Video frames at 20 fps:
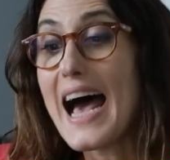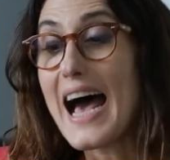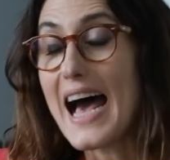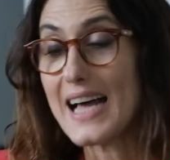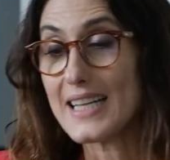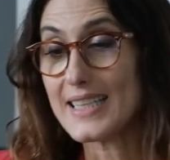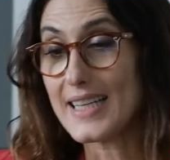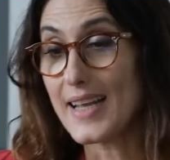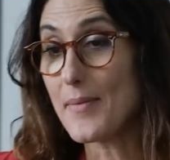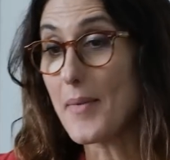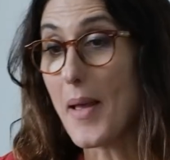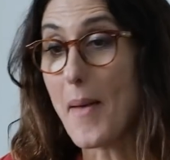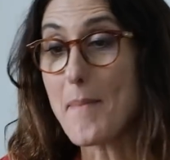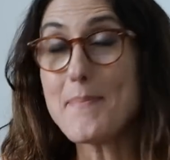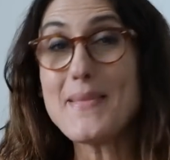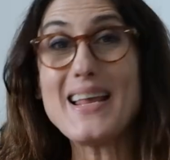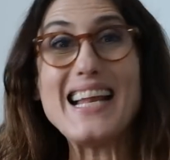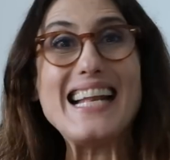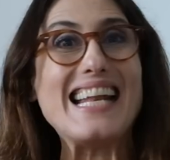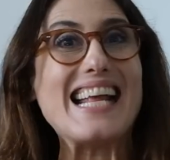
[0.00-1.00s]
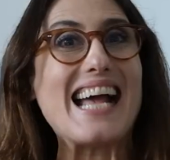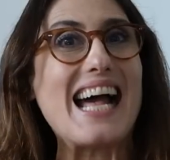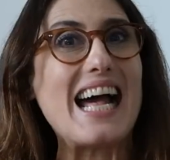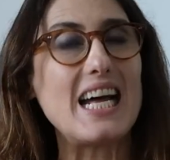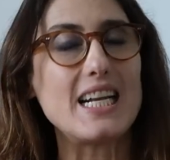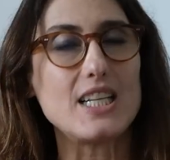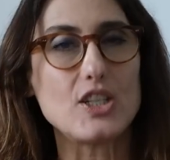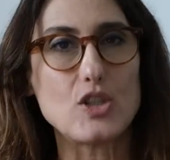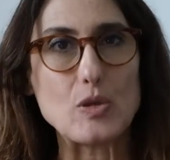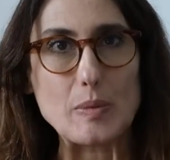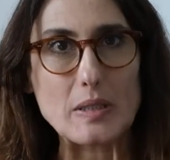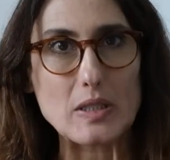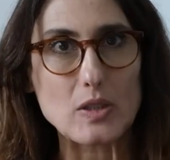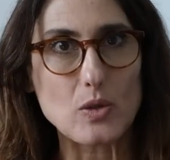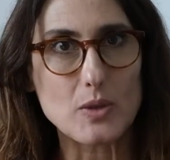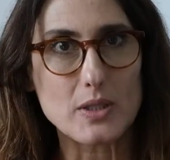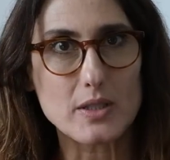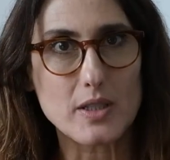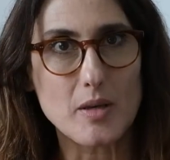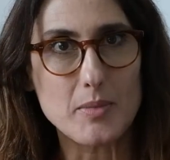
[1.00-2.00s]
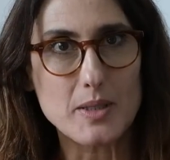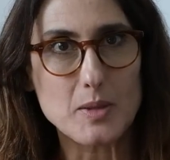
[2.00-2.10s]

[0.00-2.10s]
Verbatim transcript: Ah, tem milhares de pessoas que me